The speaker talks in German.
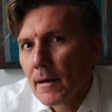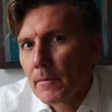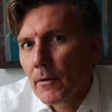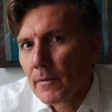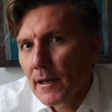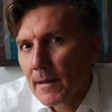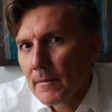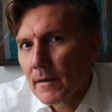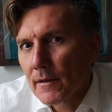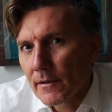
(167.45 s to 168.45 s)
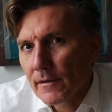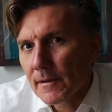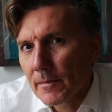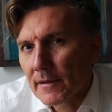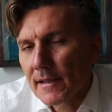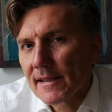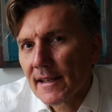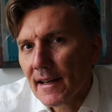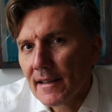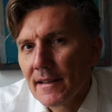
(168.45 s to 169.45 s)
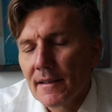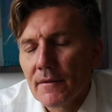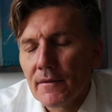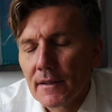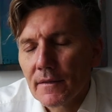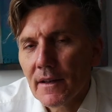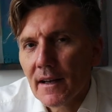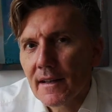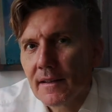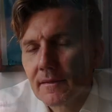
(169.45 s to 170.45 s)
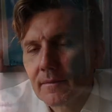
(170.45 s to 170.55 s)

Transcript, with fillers: Problemlösungspotenzial wird frei.